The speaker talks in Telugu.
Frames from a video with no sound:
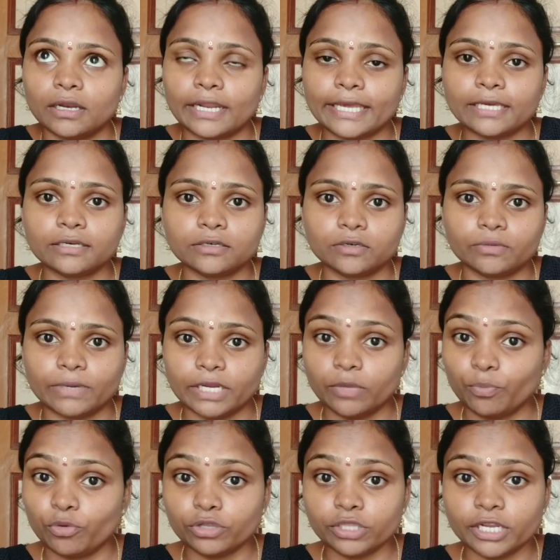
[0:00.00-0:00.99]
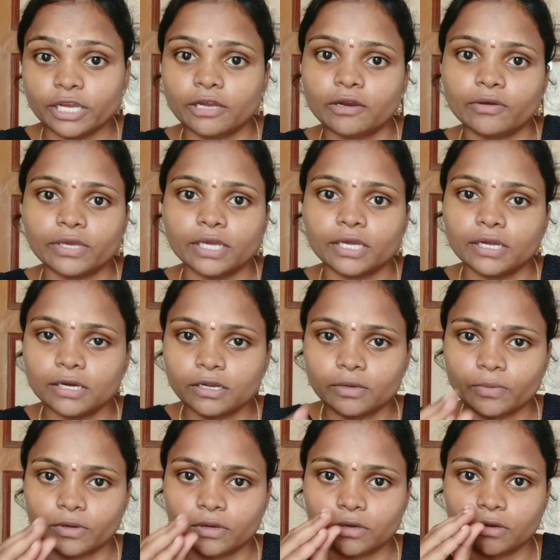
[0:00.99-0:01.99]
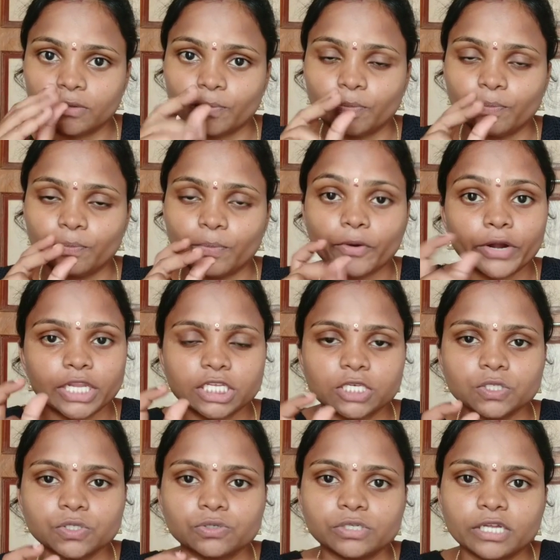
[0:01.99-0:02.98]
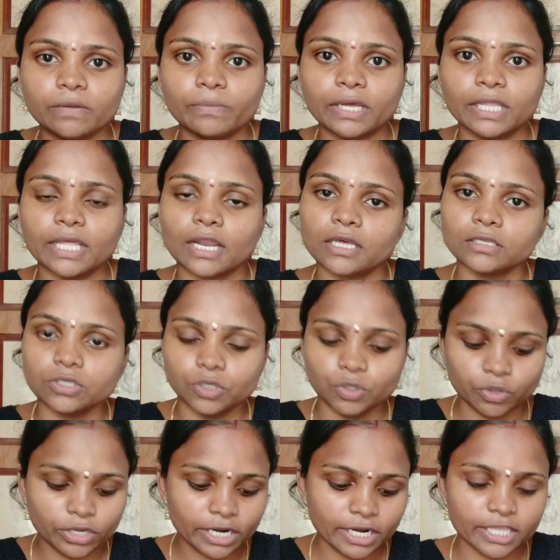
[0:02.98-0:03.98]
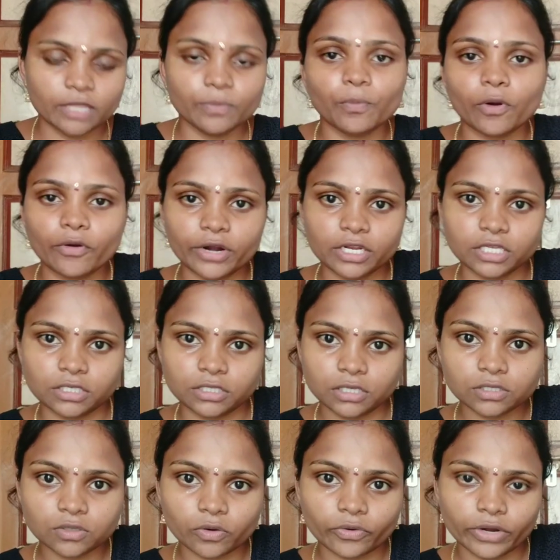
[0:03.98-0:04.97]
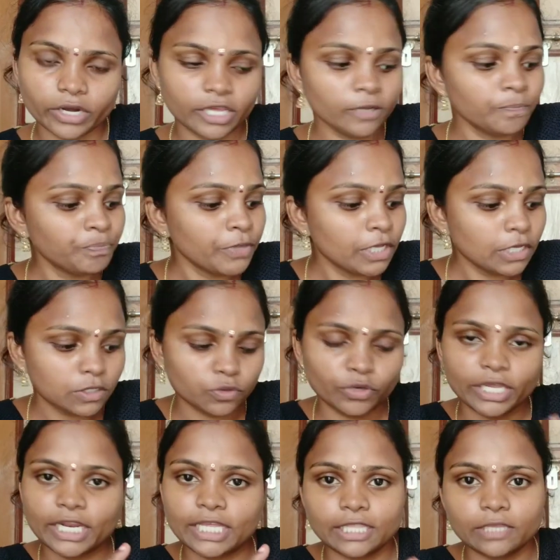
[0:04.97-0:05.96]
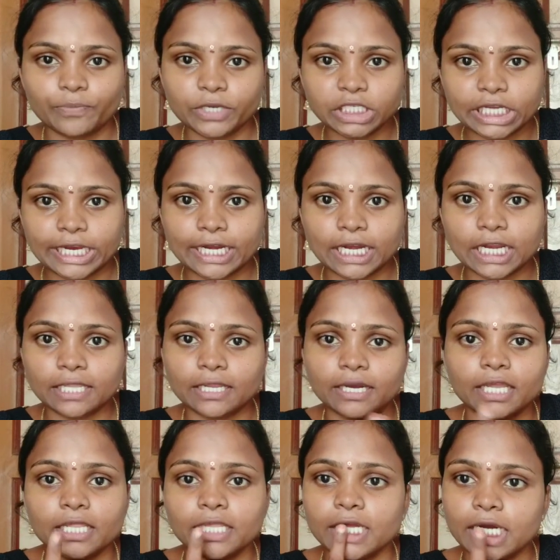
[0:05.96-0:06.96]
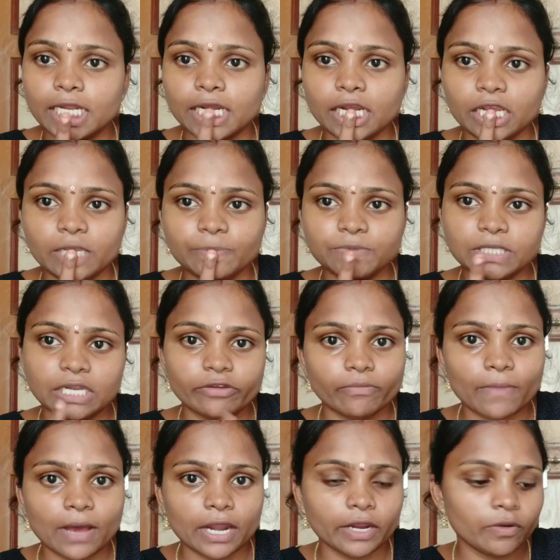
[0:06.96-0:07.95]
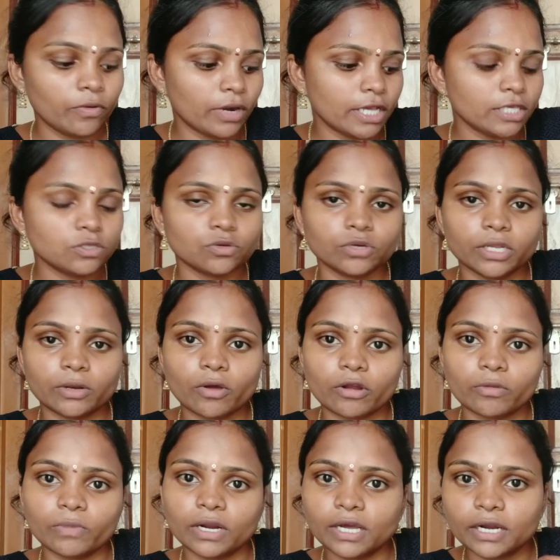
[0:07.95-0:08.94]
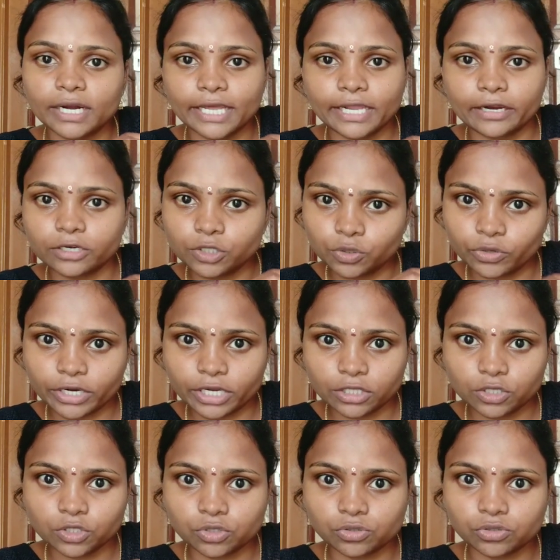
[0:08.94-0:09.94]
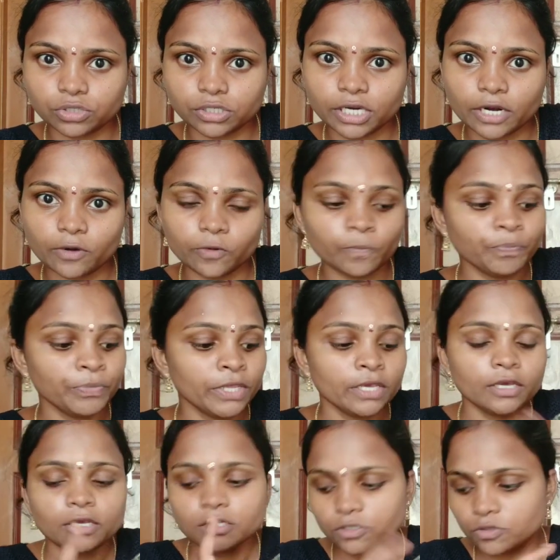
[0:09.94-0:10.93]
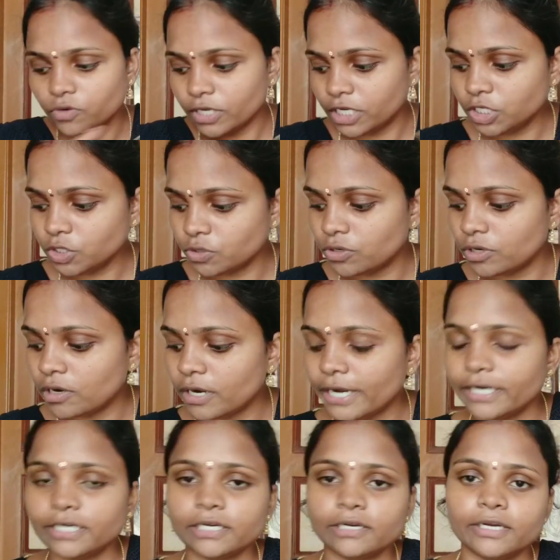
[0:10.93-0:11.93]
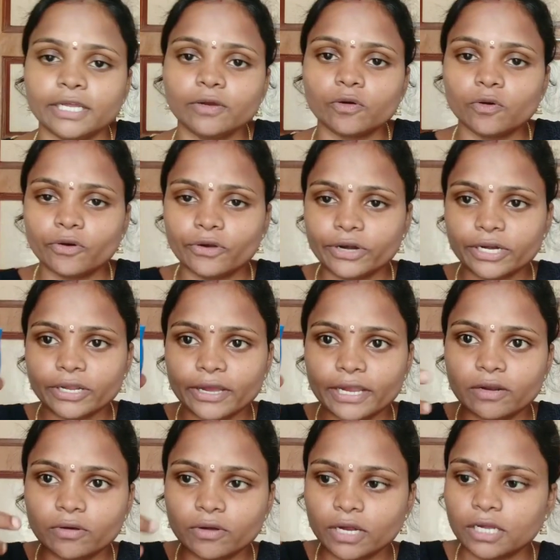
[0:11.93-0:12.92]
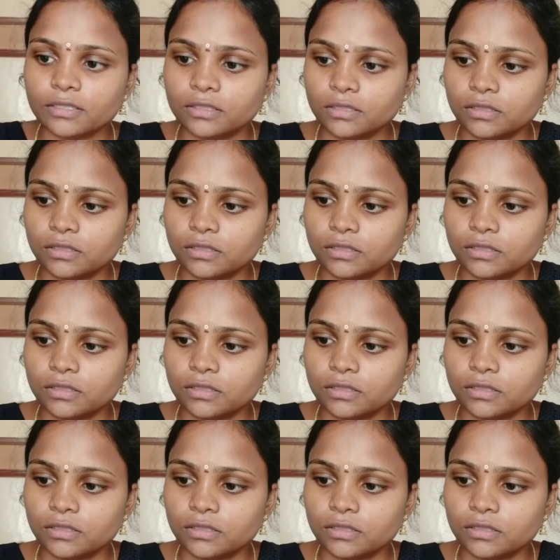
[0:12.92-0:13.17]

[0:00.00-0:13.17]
లైక్ మనకి పూతరేకులకి కట పౌడర్ చేసుకుంటాం కదా అలా షుగర్ అనేది పౌడర్ చేసేసుకోండి సో నేనైతే ఇప్పుడు చేయట్లేదండి ఎందుకంటే నా లిప్స్ అనేవి బాగానే ఉన్నాయి సో నేను నార్మల్గా డైరెక్ట్ షుగరే తీసుకుంటున్నాను సో ఈ షుగర్లో ఏంటంటే కోకోనట్ ఆయిల్ ఒక